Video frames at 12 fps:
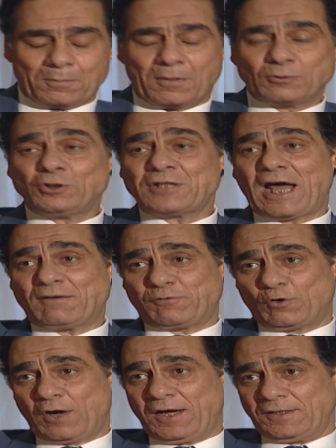موضوع انت
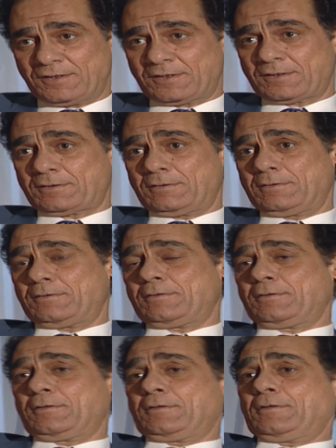عارفه كويس
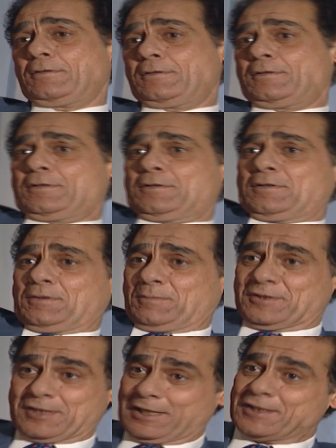
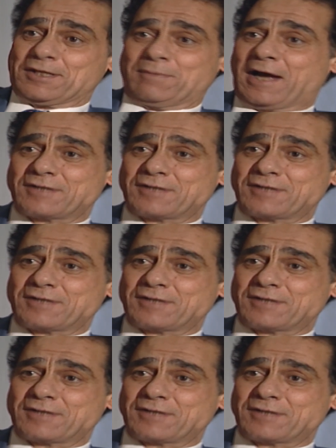بس لسه ما